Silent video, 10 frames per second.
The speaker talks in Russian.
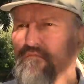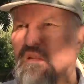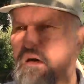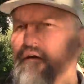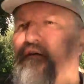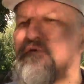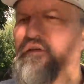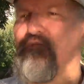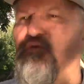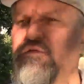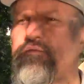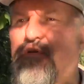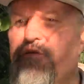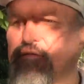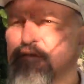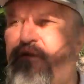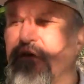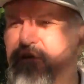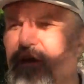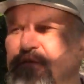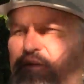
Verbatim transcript: Да, и в этом роде мы являемся